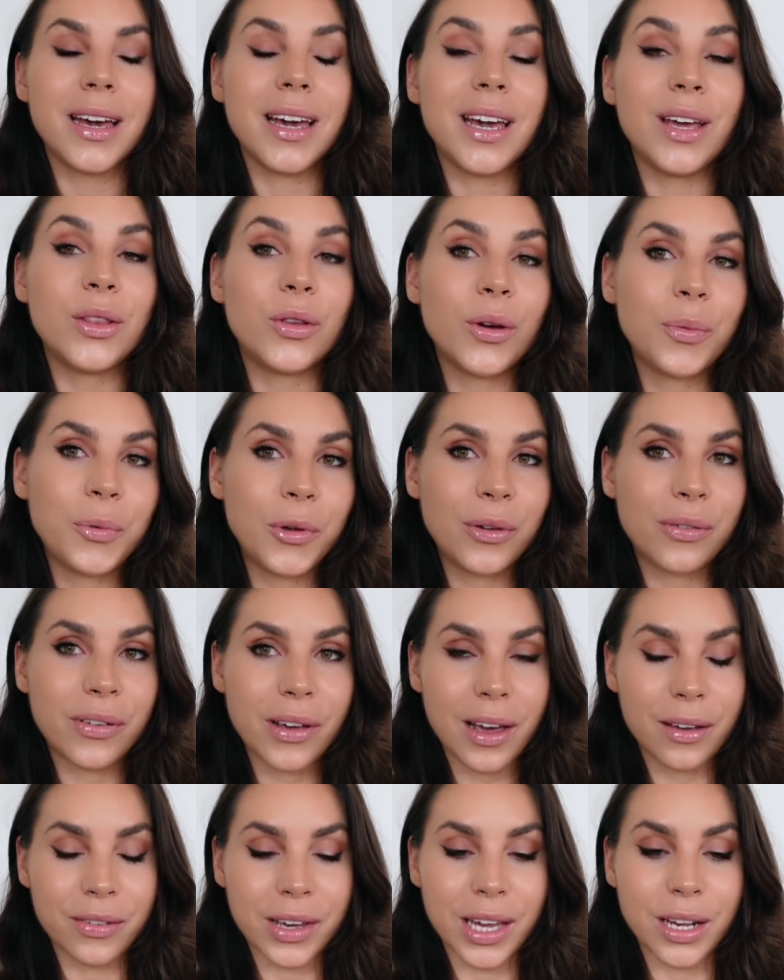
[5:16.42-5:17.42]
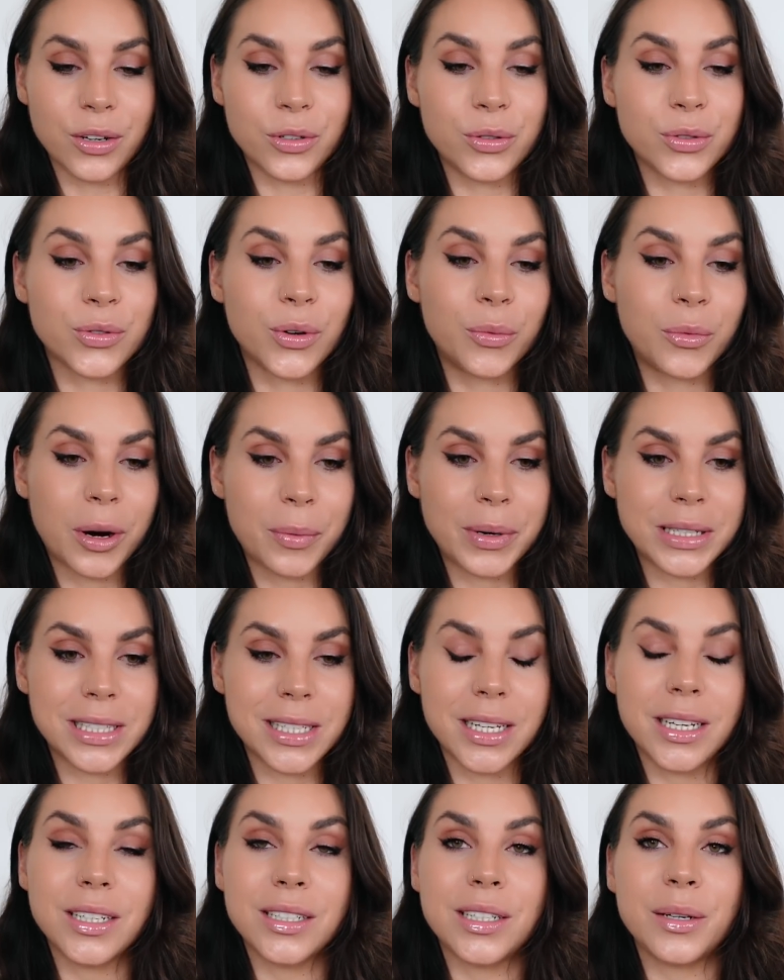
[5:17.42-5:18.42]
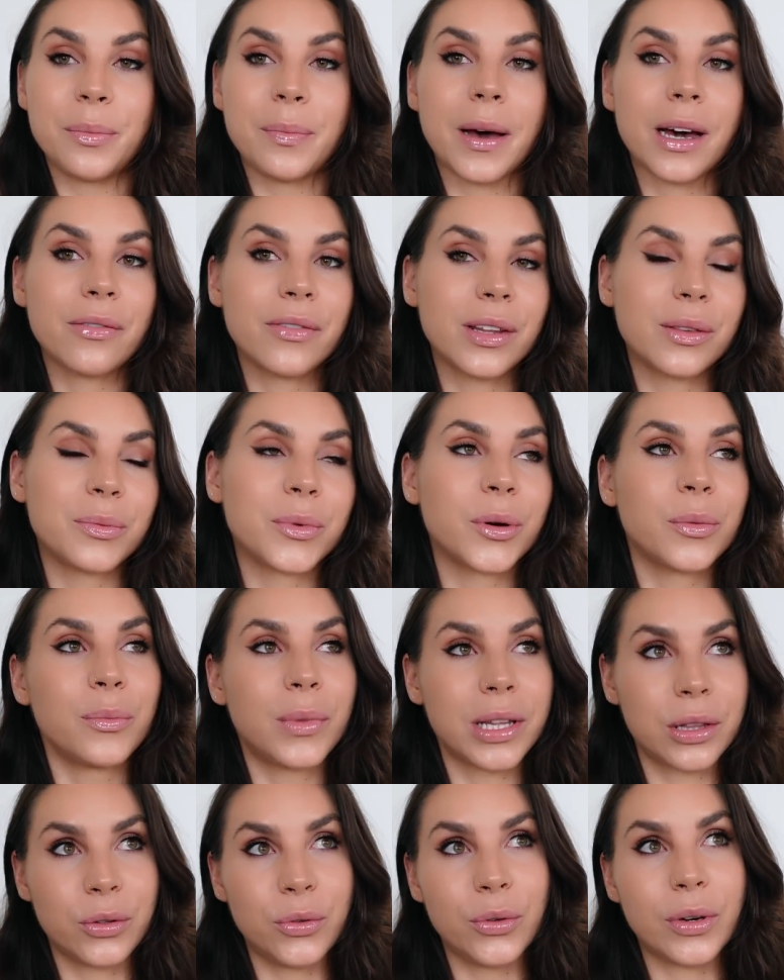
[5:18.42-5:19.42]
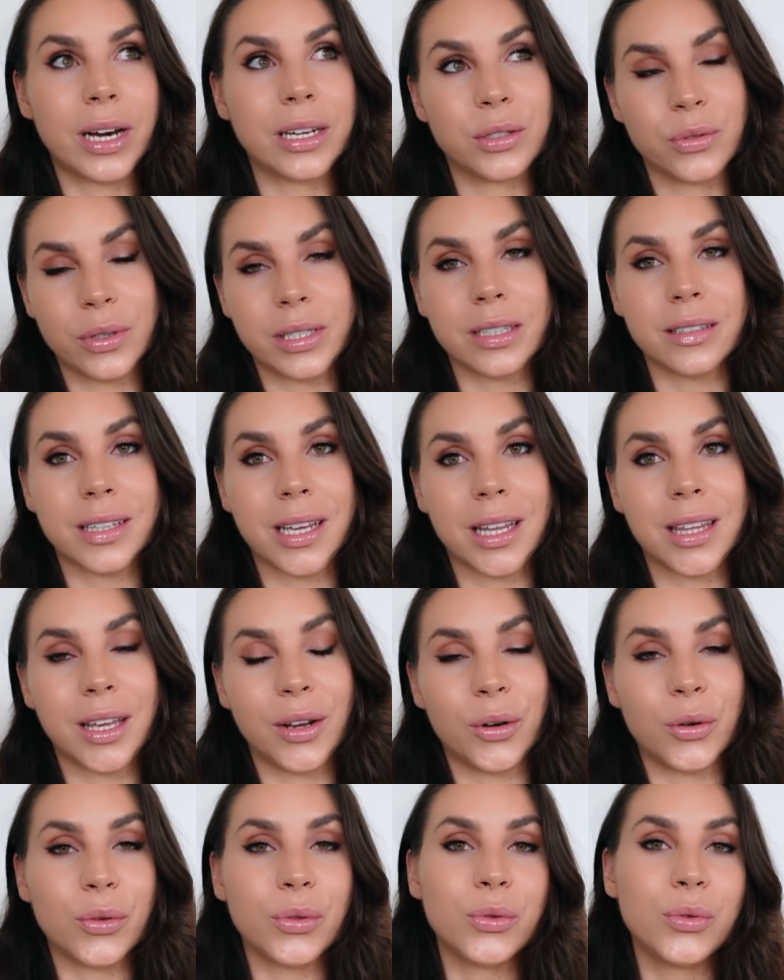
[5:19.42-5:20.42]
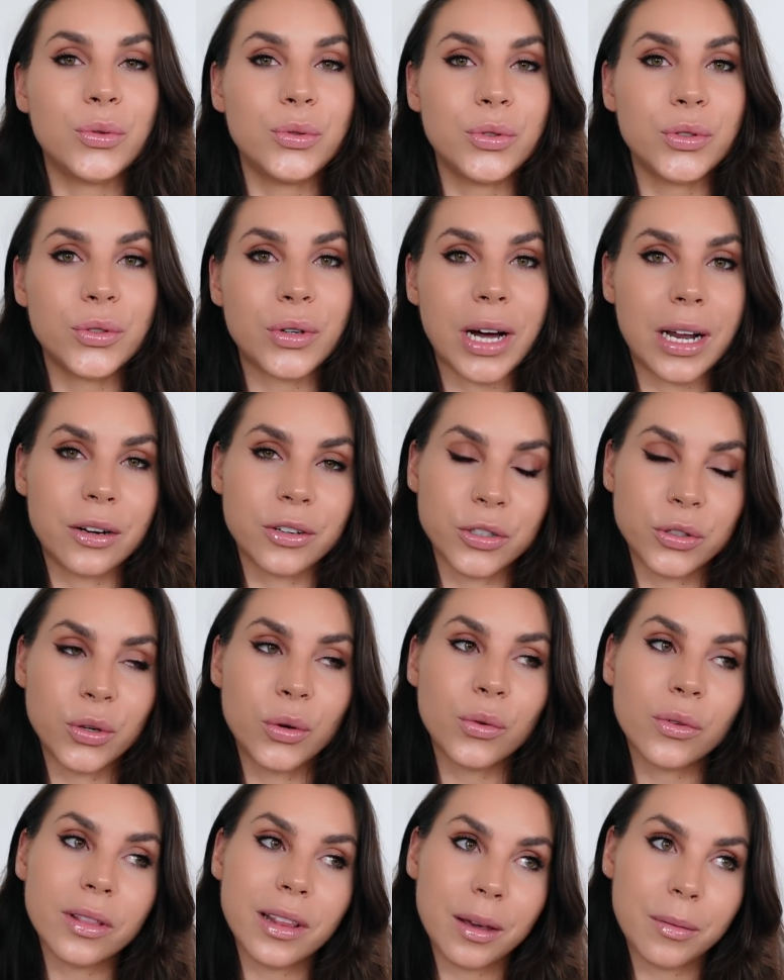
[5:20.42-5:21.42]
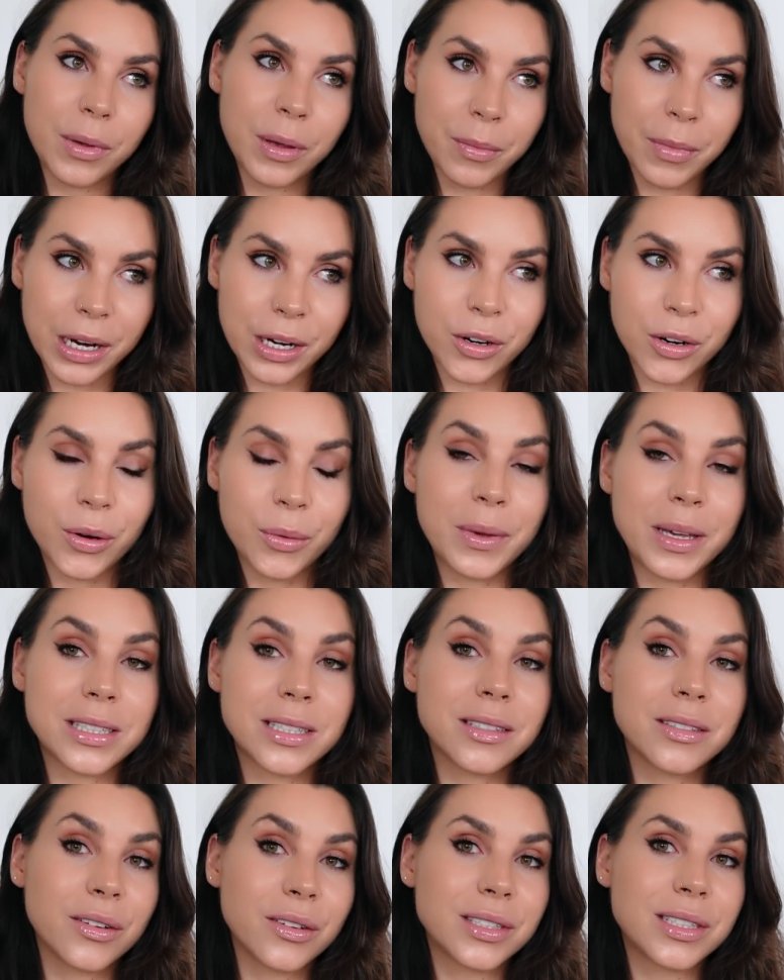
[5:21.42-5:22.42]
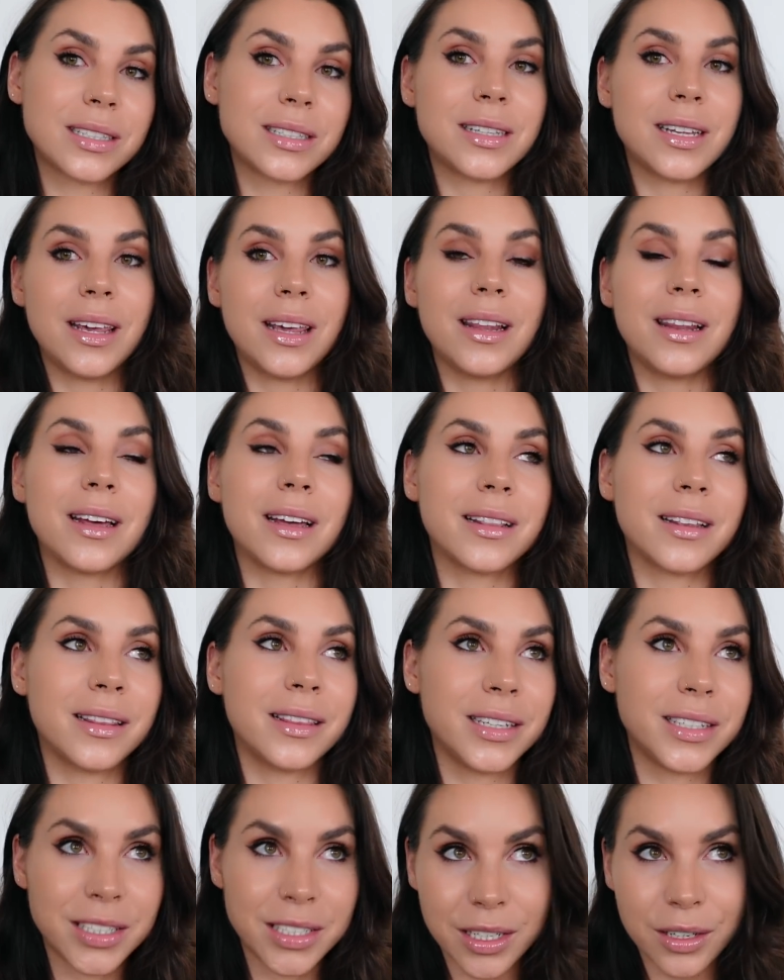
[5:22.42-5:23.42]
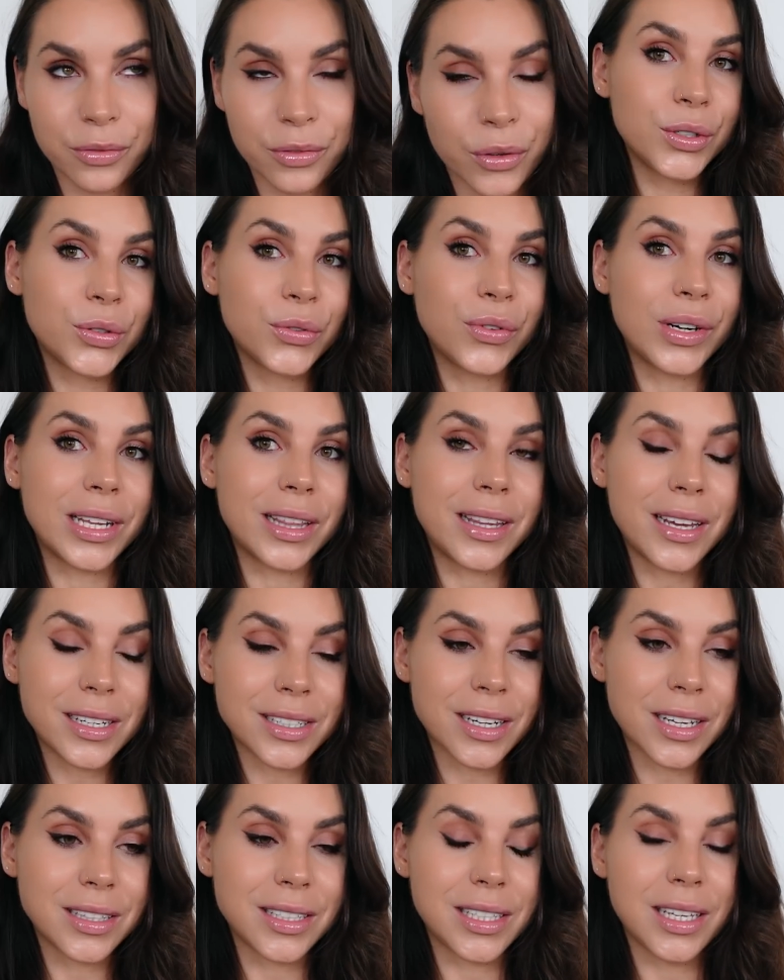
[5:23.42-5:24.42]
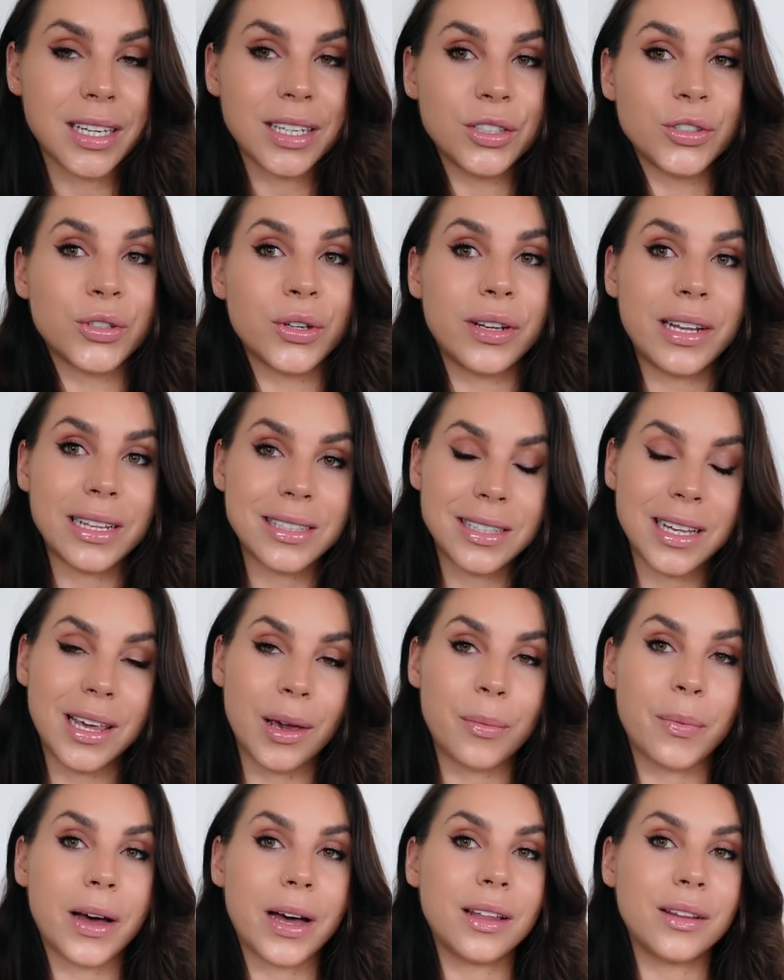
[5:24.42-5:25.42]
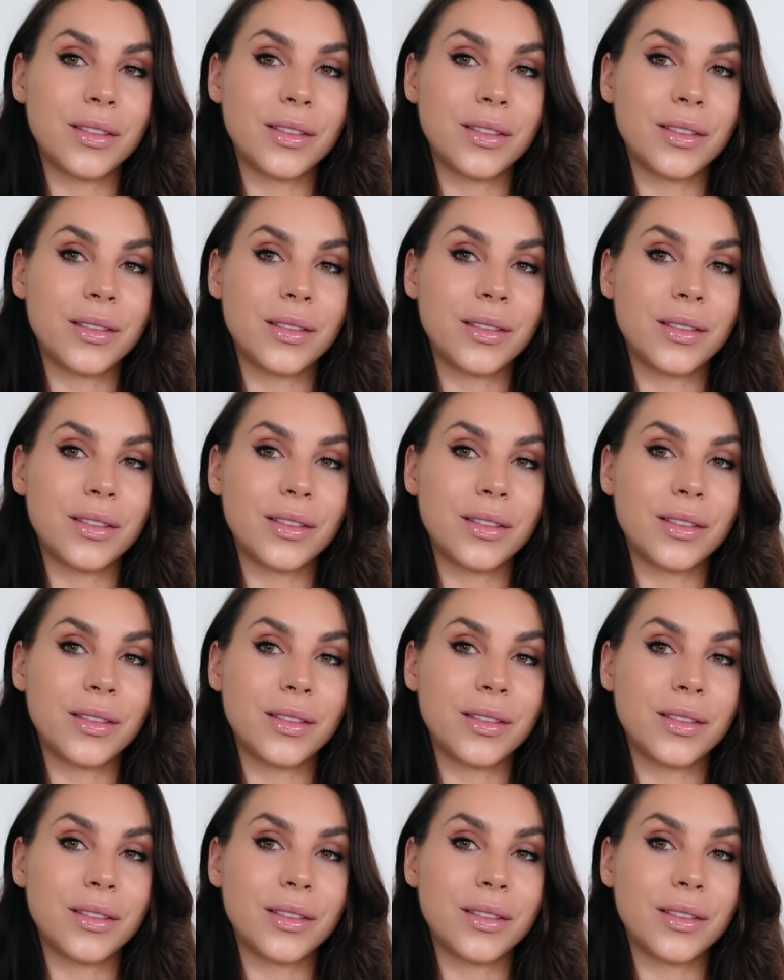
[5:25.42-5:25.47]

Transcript: Et depuis fin avril jusqu'au mois passé, j'ai parfaitement maintenu à 64 kg. Toujours, alors je comptais mes macros mais sans essayer d'atteindre des chiffres. Je vous l'ai déjà dit, je n'essayais pas